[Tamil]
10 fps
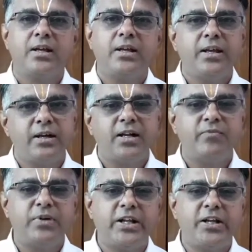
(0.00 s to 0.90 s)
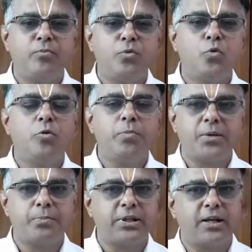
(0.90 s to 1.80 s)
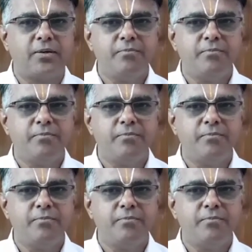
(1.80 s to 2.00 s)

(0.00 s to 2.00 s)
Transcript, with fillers: இரண்டாம் வீட்டையும் குரு பார்ப்பதால்